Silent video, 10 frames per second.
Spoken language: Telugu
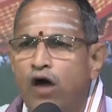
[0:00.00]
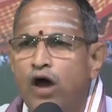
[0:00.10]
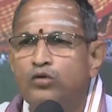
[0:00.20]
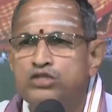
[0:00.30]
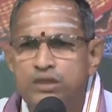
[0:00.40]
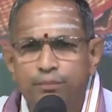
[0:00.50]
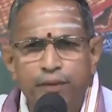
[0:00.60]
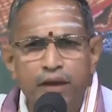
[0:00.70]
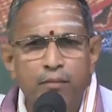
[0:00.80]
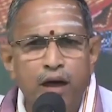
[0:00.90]
వారు
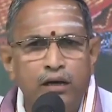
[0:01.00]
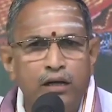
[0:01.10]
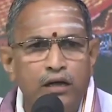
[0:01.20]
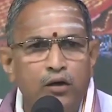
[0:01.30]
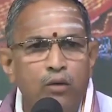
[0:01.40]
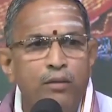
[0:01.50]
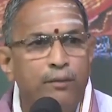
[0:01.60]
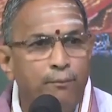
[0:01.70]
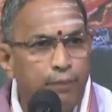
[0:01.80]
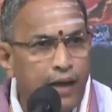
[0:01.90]
చెప్పిన మార్గంలో
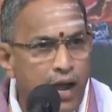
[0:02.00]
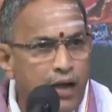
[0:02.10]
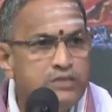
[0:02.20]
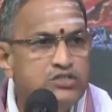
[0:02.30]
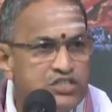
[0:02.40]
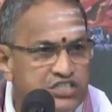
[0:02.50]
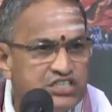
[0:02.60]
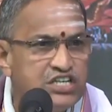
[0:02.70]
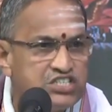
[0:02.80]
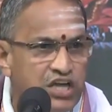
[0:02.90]
మనం ప్రయాణం
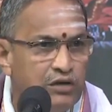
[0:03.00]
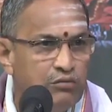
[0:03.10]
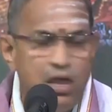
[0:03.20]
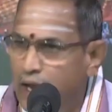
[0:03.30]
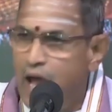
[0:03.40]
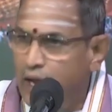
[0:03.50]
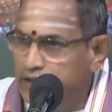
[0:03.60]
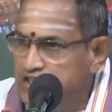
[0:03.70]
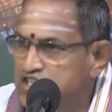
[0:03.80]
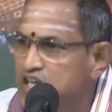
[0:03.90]
చేస్తే చాలు
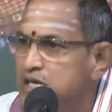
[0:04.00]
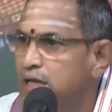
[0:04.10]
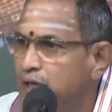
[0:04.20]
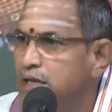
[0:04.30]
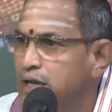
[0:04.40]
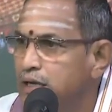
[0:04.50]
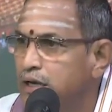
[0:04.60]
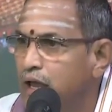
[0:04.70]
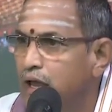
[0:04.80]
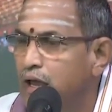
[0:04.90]
అది చెయ్యాలి
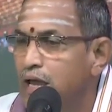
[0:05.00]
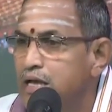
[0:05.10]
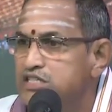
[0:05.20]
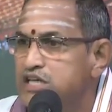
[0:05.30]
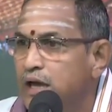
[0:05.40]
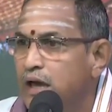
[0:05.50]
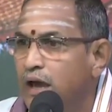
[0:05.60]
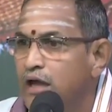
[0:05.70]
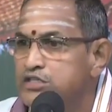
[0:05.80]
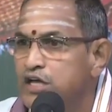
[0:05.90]
అంటే
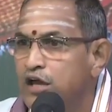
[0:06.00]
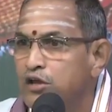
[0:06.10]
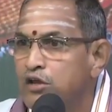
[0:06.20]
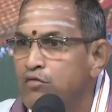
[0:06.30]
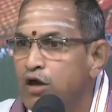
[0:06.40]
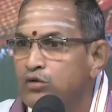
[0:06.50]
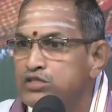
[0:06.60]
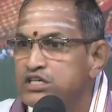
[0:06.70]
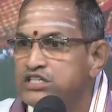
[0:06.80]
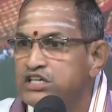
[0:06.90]
శంకరాచార్యుల
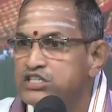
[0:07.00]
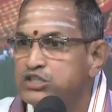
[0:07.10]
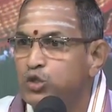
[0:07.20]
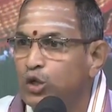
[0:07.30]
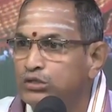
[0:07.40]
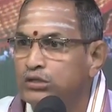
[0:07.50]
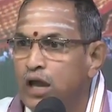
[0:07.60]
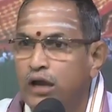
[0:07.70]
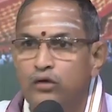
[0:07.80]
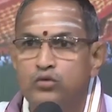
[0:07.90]
వారు చేసిన
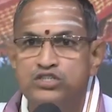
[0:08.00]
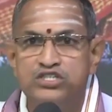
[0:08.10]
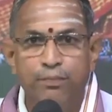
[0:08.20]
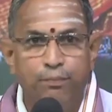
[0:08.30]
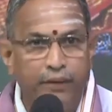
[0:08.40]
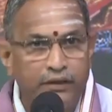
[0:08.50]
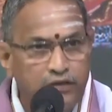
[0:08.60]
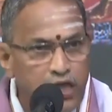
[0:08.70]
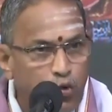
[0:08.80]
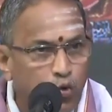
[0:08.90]
స్తోత్రాలలోంచి
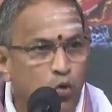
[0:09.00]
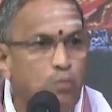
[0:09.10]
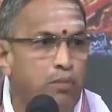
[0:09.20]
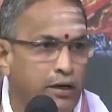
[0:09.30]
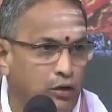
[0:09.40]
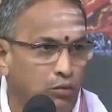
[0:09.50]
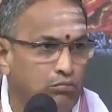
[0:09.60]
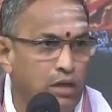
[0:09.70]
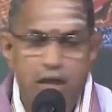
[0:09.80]
ప్రతి కుటుంబంలో